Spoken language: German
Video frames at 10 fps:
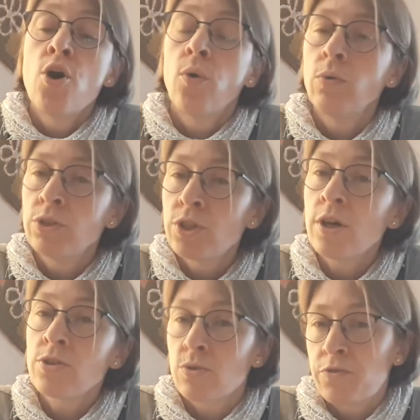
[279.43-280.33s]
Und
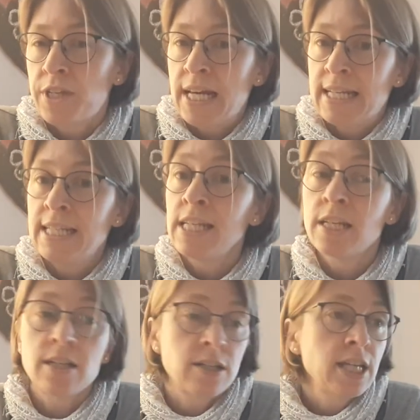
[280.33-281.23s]
dort durfte er
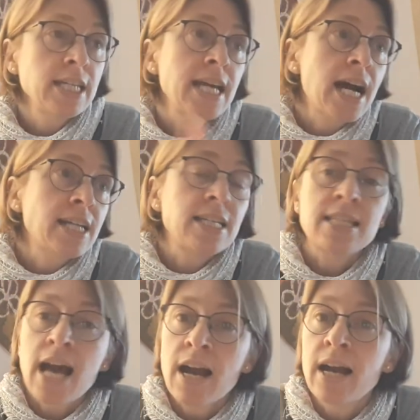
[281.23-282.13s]
dienen. Der hat die
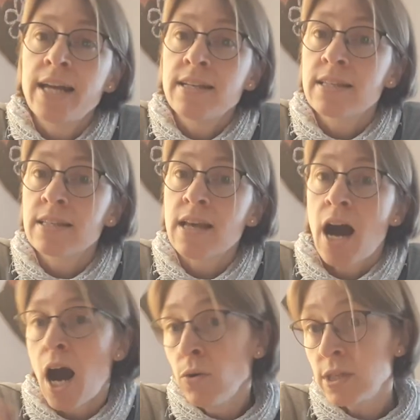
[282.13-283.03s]
Sachen eines
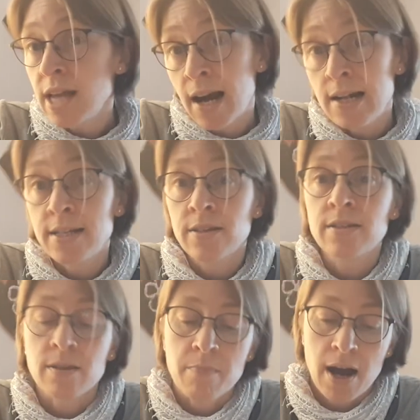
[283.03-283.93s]

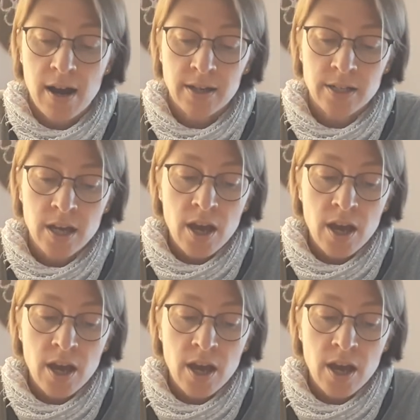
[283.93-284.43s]
Haushalters gemacht